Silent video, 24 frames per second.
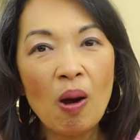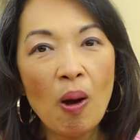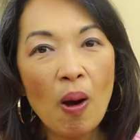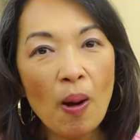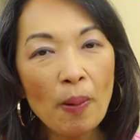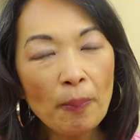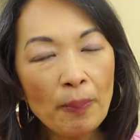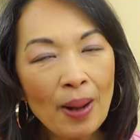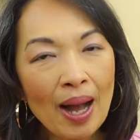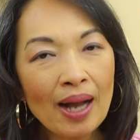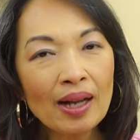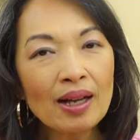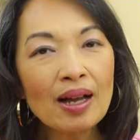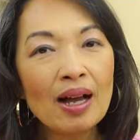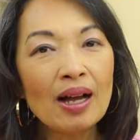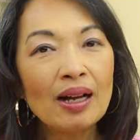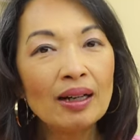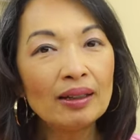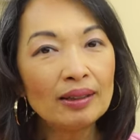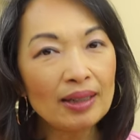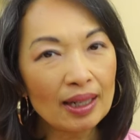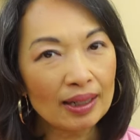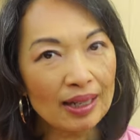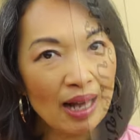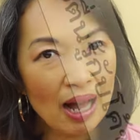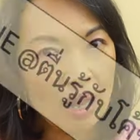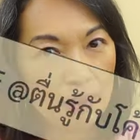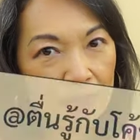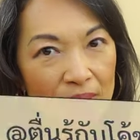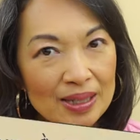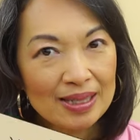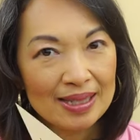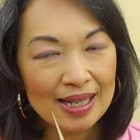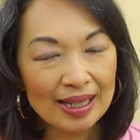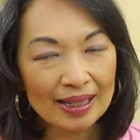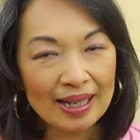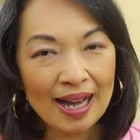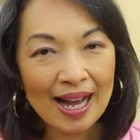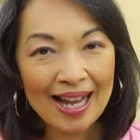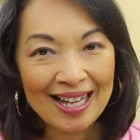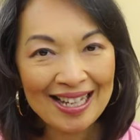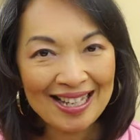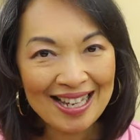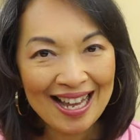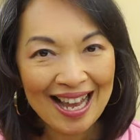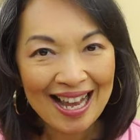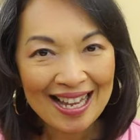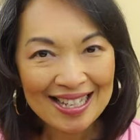ห้องพักราคาพิเศษให้
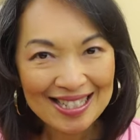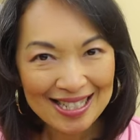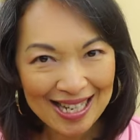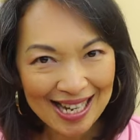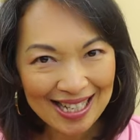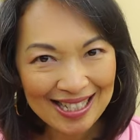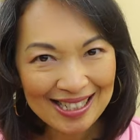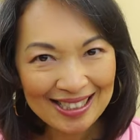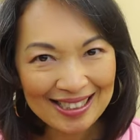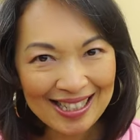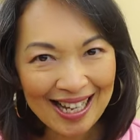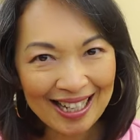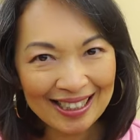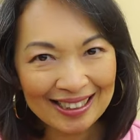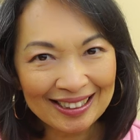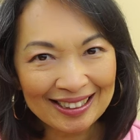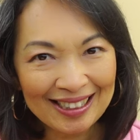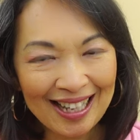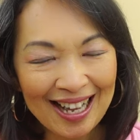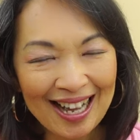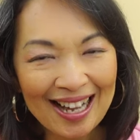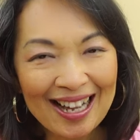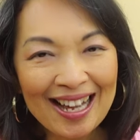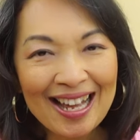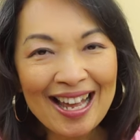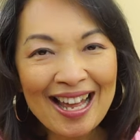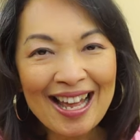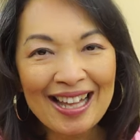เช่นกันค่ะ